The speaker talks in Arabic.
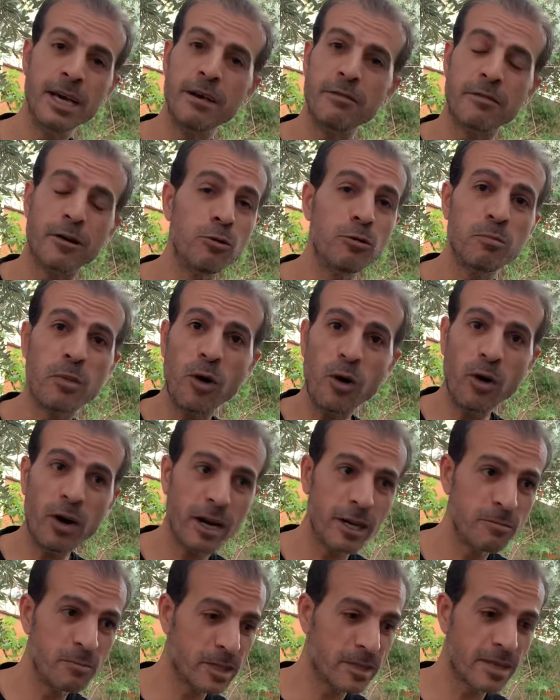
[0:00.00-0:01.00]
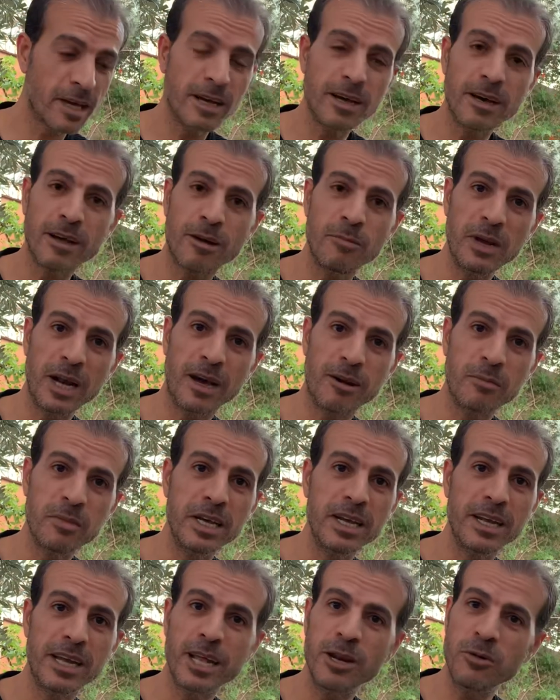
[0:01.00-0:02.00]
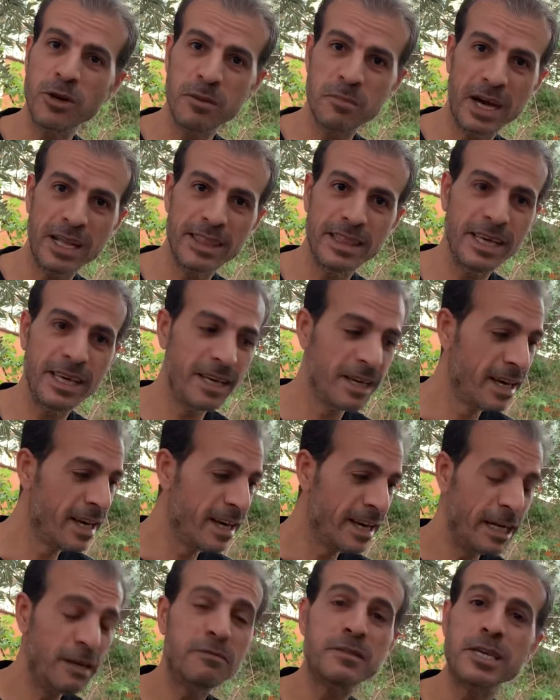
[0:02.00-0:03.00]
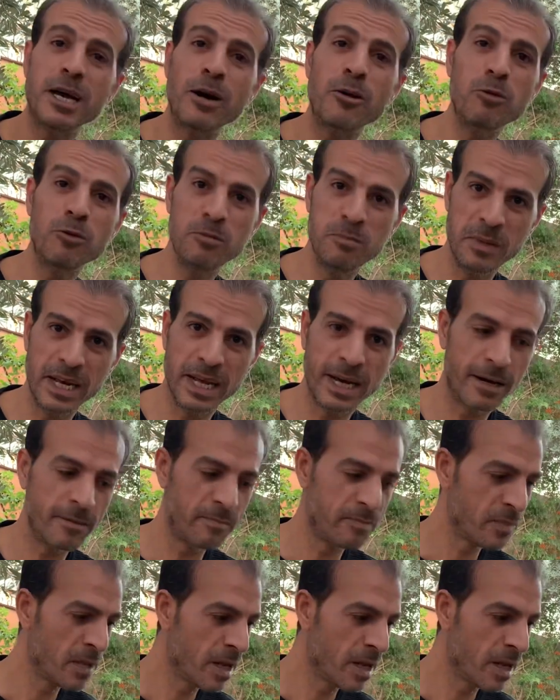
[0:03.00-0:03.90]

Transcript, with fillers: فكنت باحرج بالسياره بالعربيه ان انا وانا معدي نفسي اخد منها